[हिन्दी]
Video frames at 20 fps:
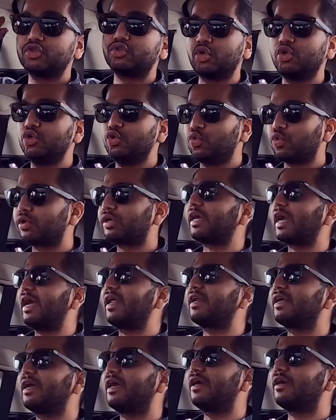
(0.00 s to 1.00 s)
सो यू
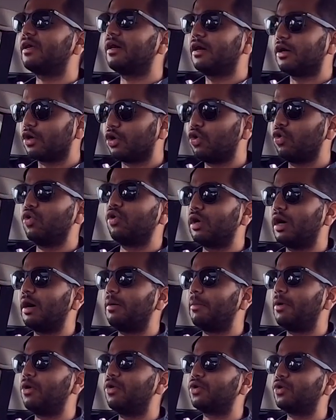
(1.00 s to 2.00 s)
कैन गेट अ गुड
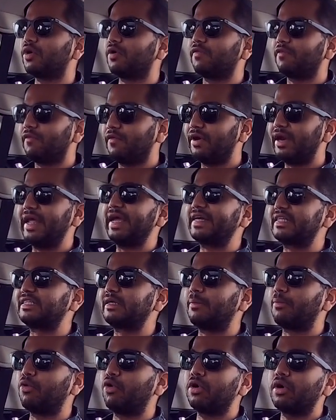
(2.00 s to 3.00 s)
अमाउंट ऑफ नेक
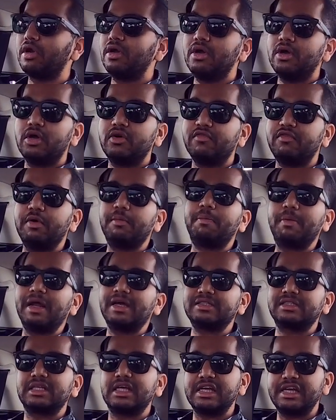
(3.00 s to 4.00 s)
सपोर्ट
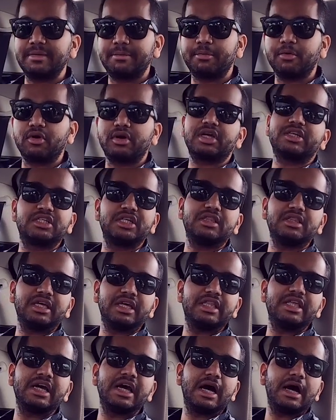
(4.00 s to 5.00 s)
विप्लस से ये प्रोटेक्शन
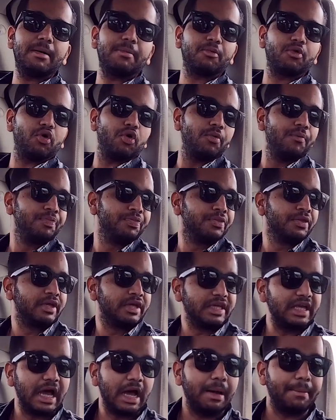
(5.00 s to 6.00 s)
दे देगा आपको
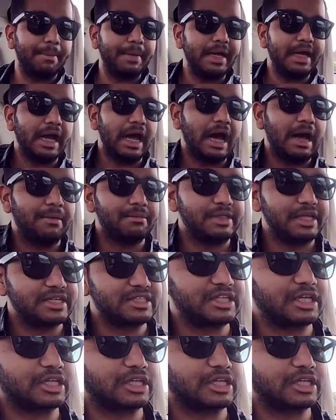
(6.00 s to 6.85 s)
यहाँ पे आप देख